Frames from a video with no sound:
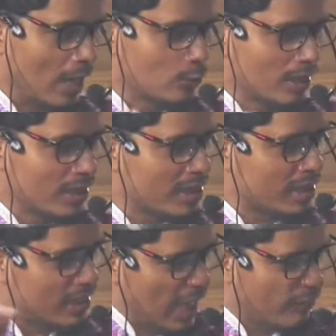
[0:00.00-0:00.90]
कुरान
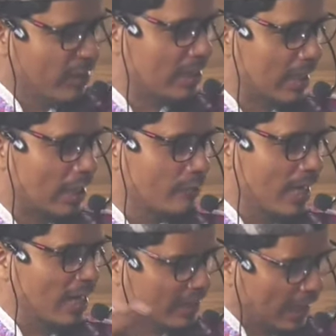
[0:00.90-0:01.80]
हदीस की तावील करने
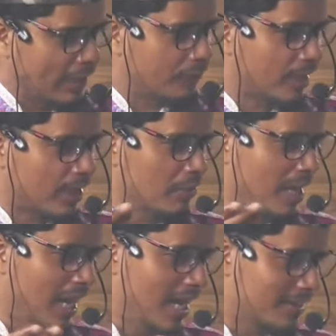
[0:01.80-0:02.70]
वाला तहरीफ करने
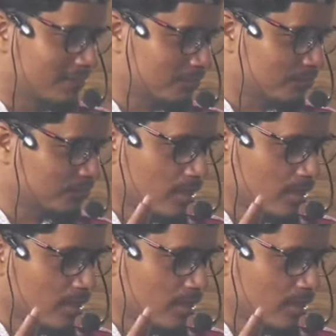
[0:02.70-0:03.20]
वाला है